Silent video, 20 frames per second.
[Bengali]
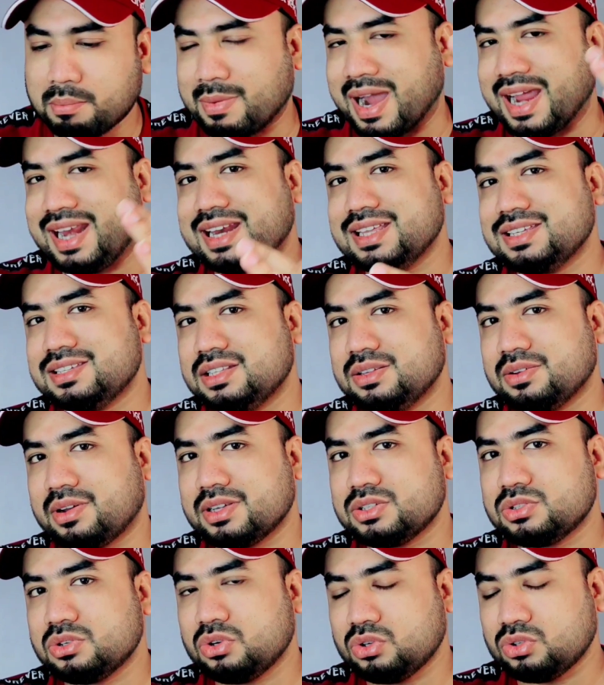মাইলেজ
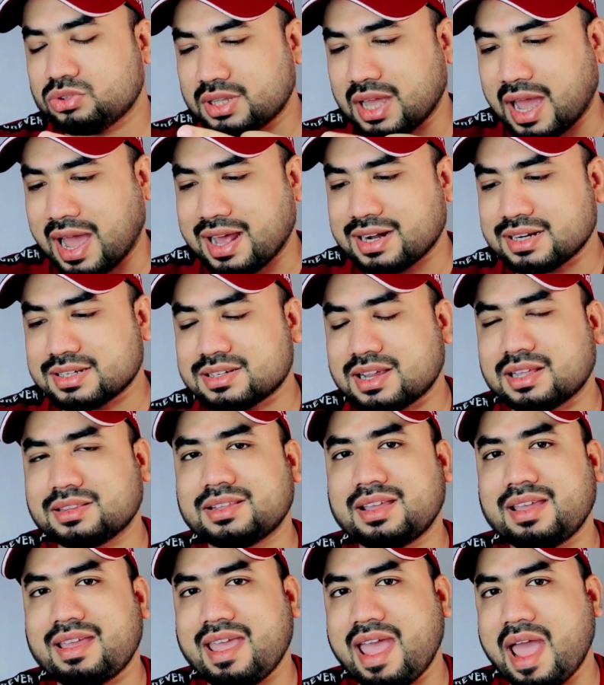দেওয়ার জন্য তার
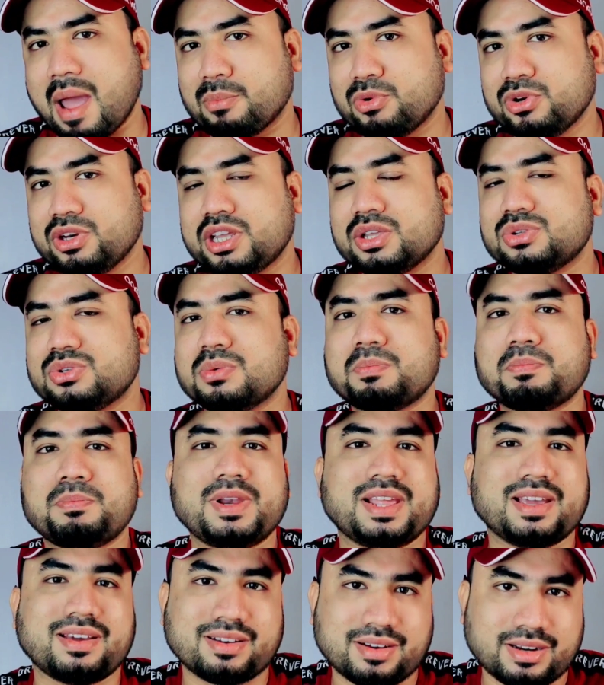সাথে এমন কিছু
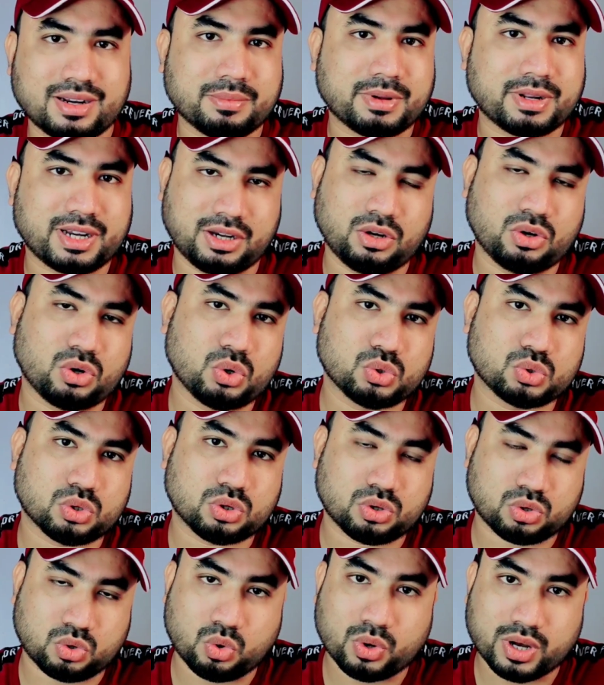প্লেয়ারের এবার
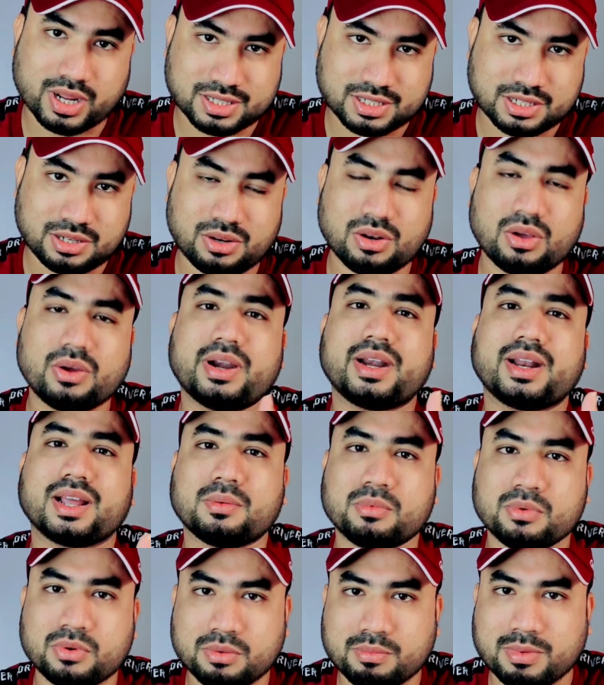ইনক্লুশন করেছিল
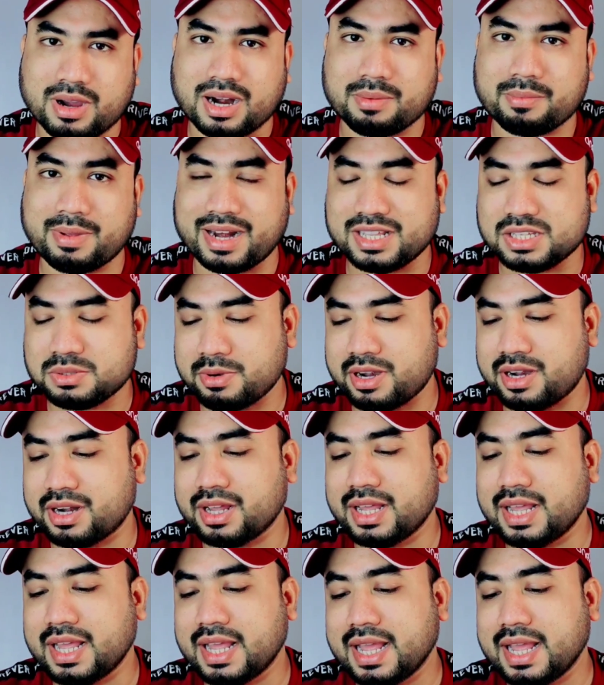এটাকে মোহনবাগান ম্যানেজমেন্ট